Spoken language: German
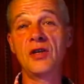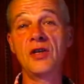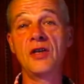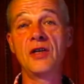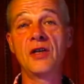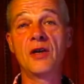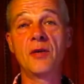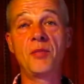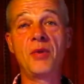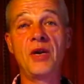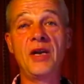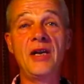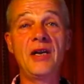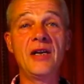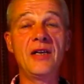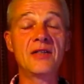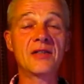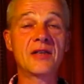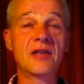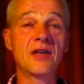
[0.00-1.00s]
in der
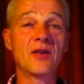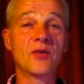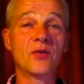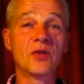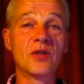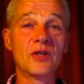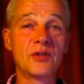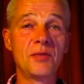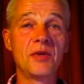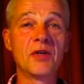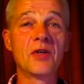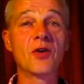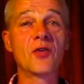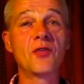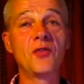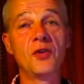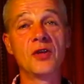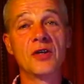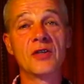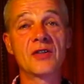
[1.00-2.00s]
Playliste und es wird auch
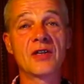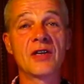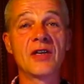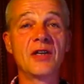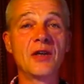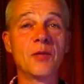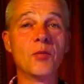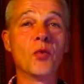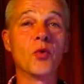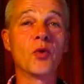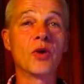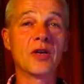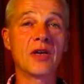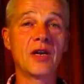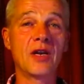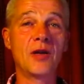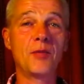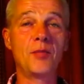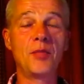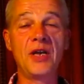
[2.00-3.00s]
für das dritte Monat
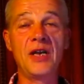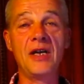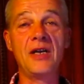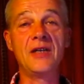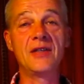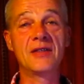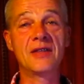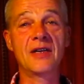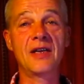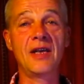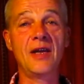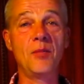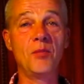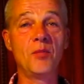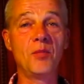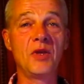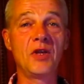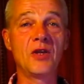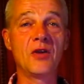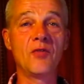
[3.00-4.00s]
eine Playliste
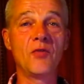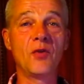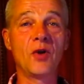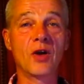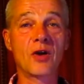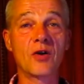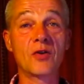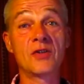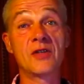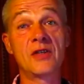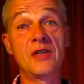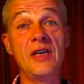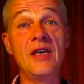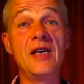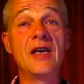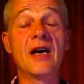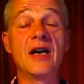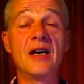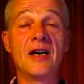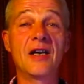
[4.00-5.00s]
geben mit den Workouts, die
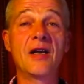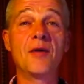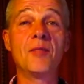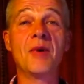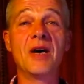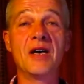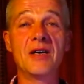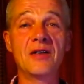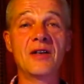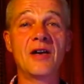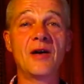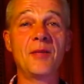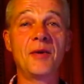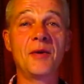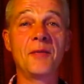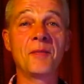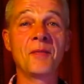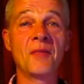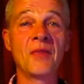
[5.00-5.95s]
ich alle gemacht habe.